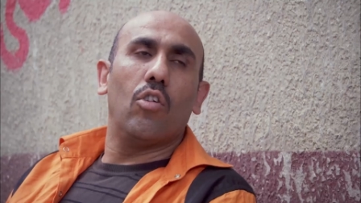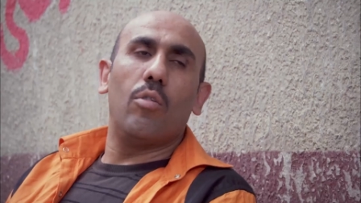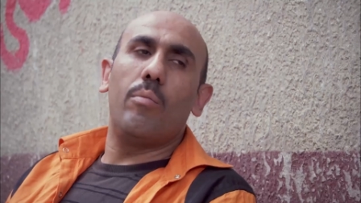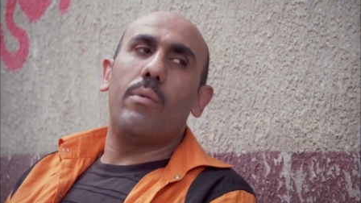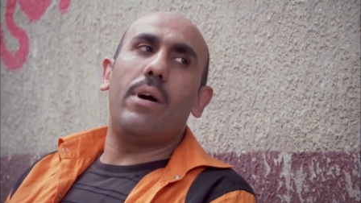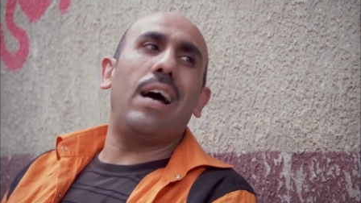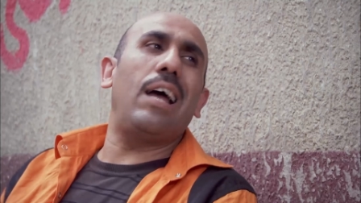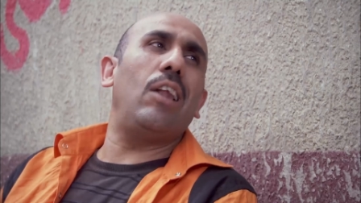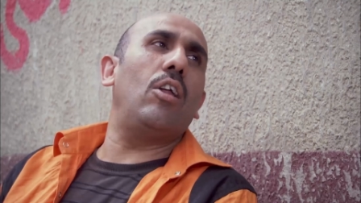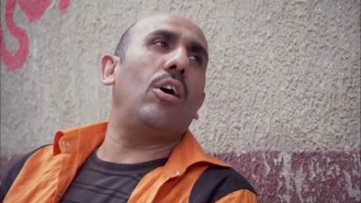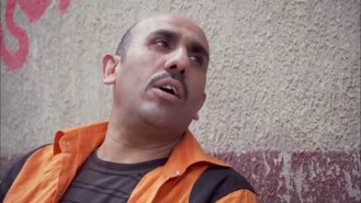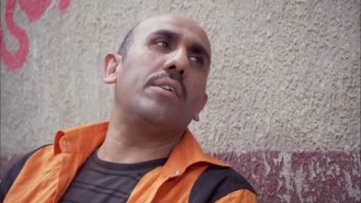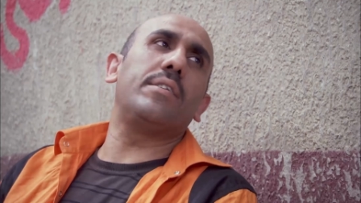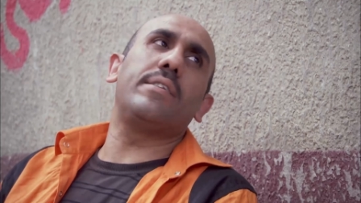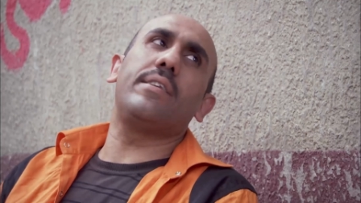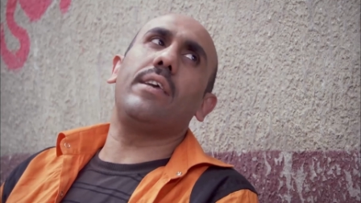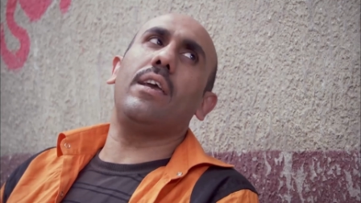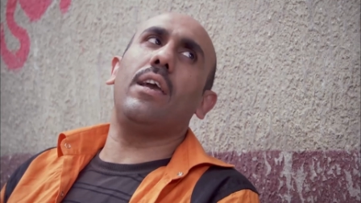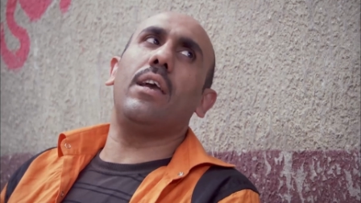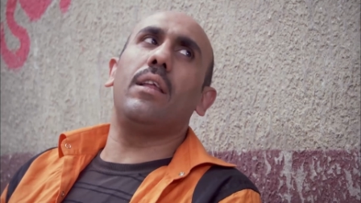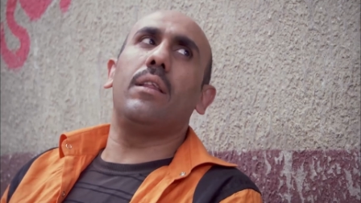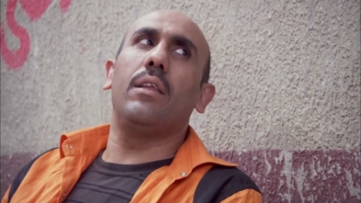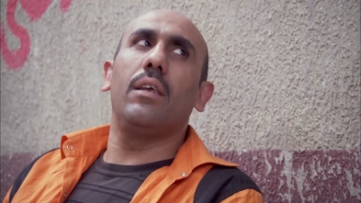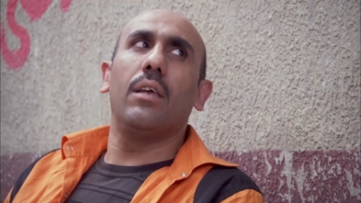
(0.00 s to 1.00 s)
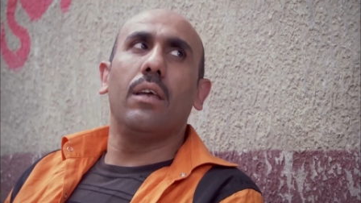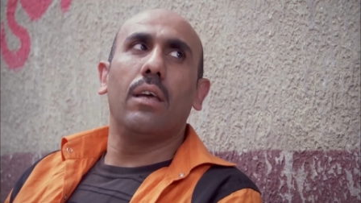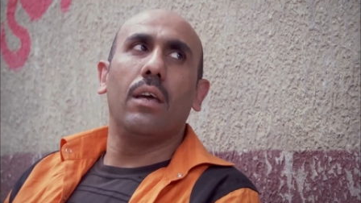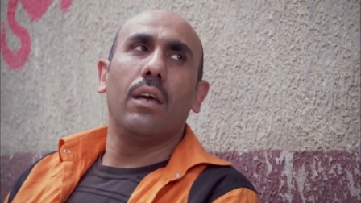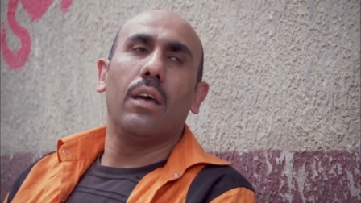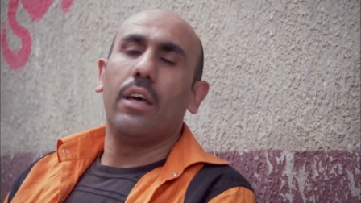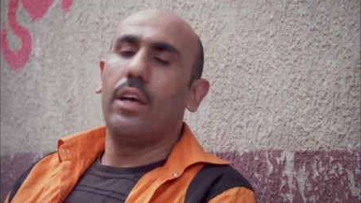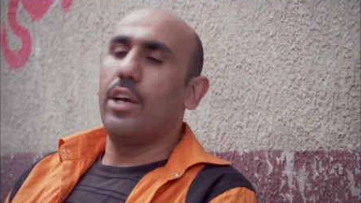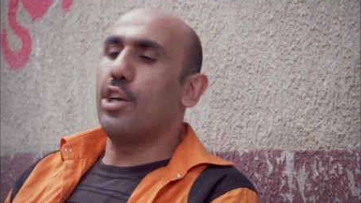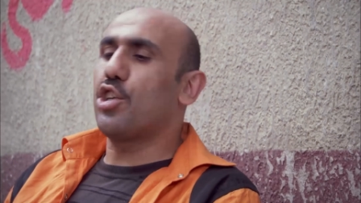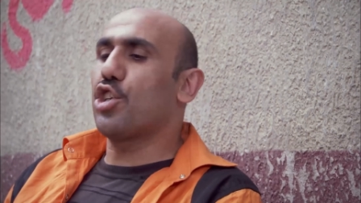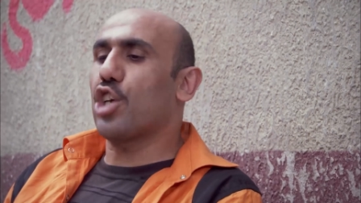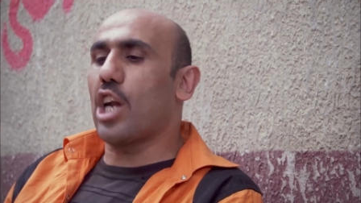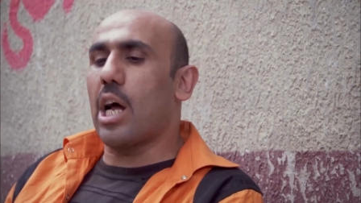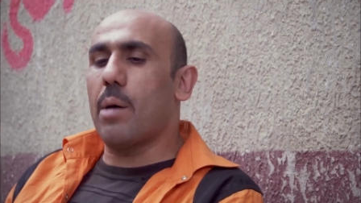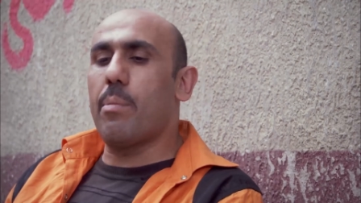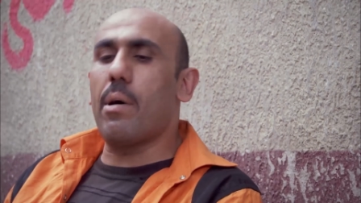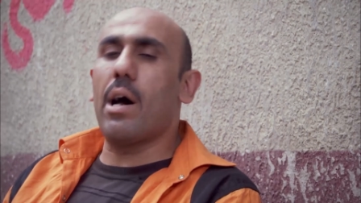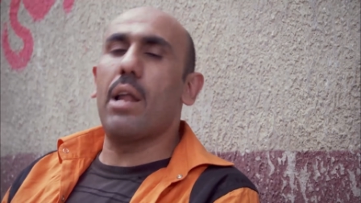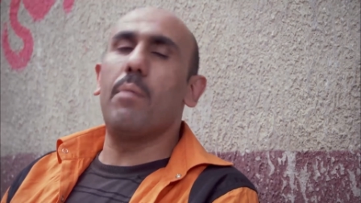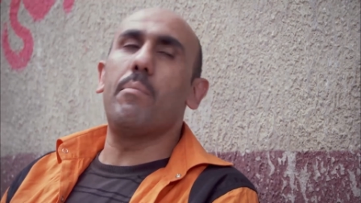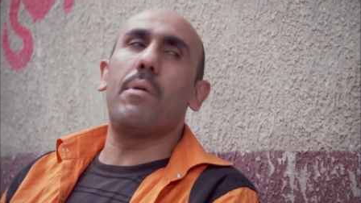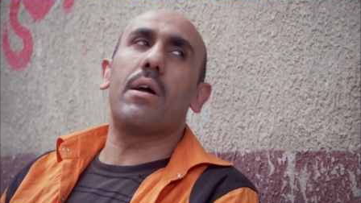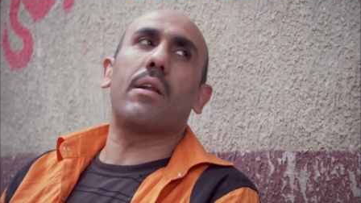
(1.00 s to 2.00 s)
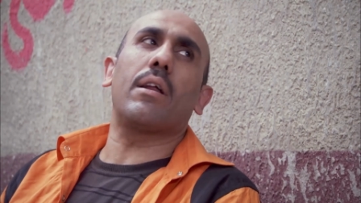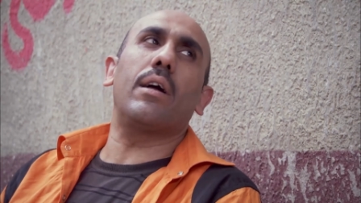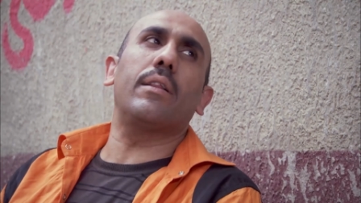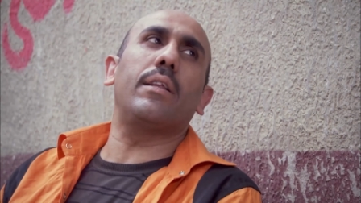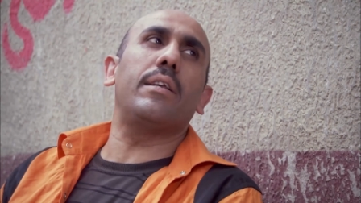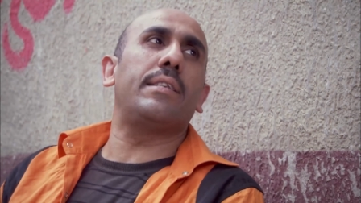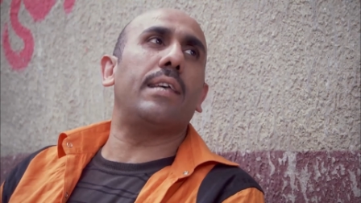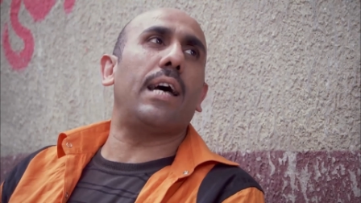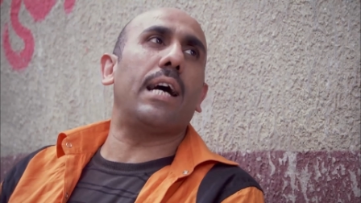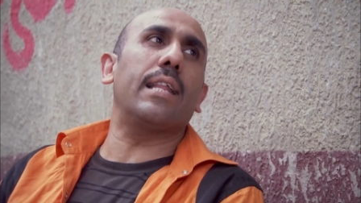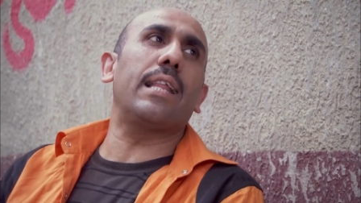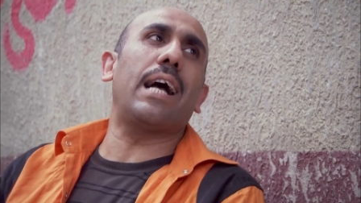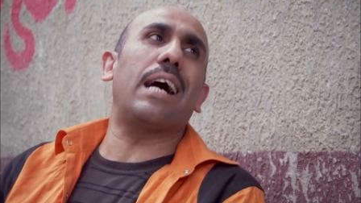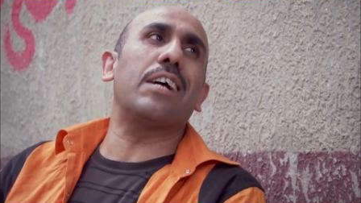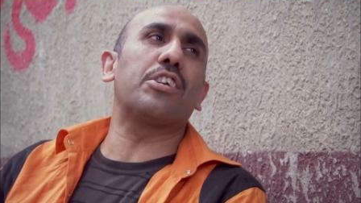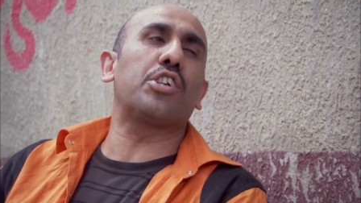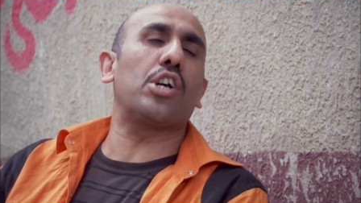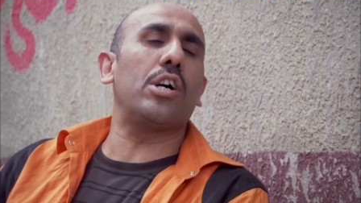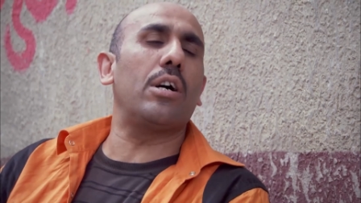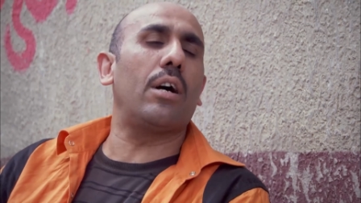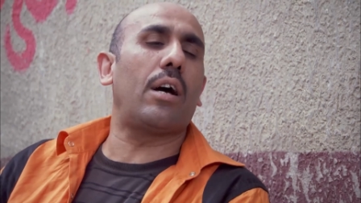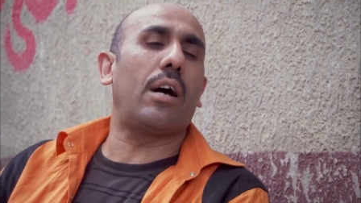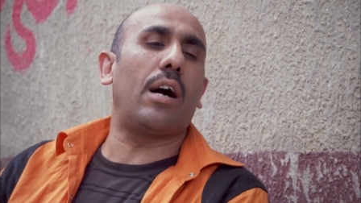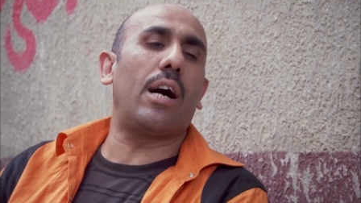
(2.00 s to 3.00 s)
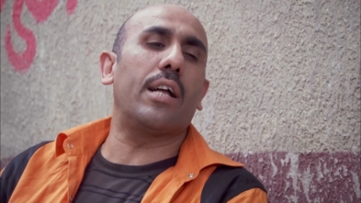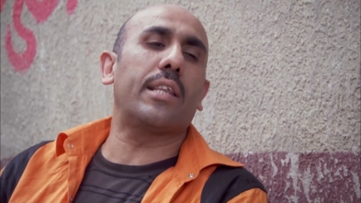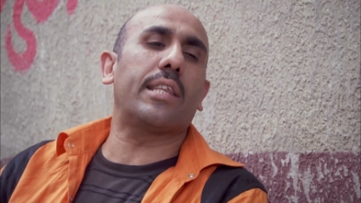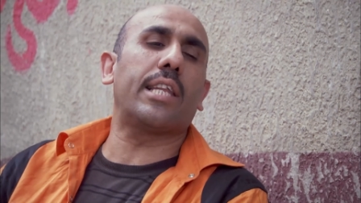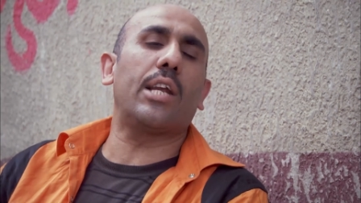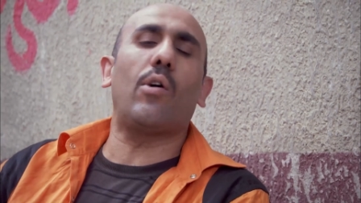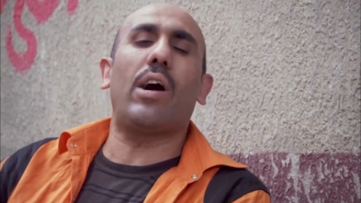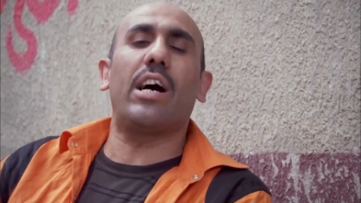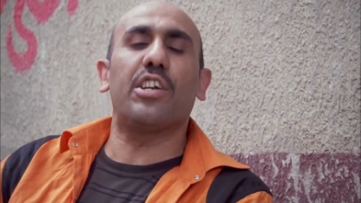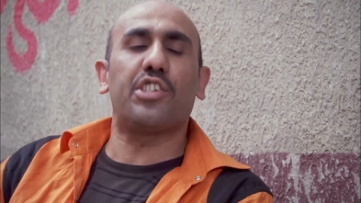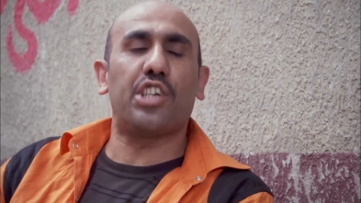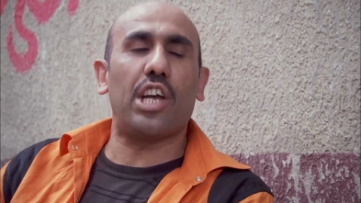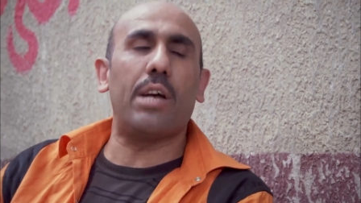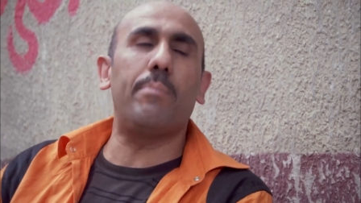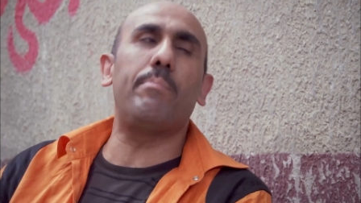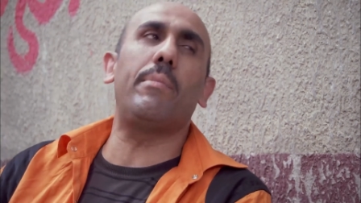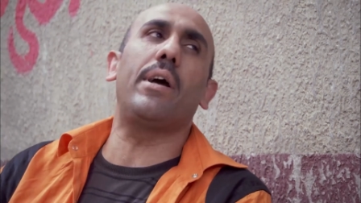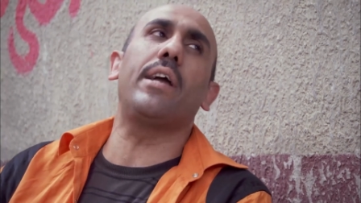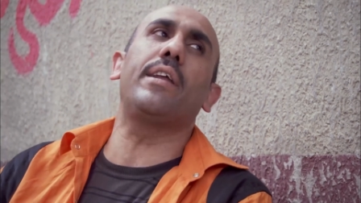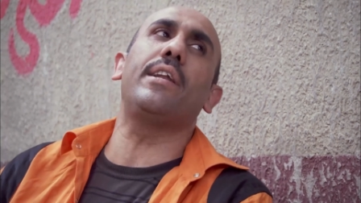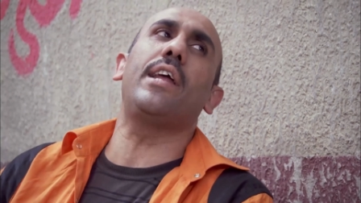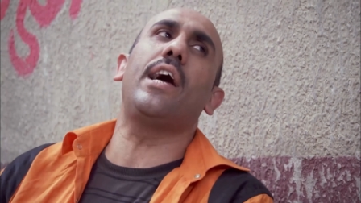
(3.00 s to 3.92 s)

وماله يا سيدي يشربها المرة دي سادة عشان خاطري وعشان ما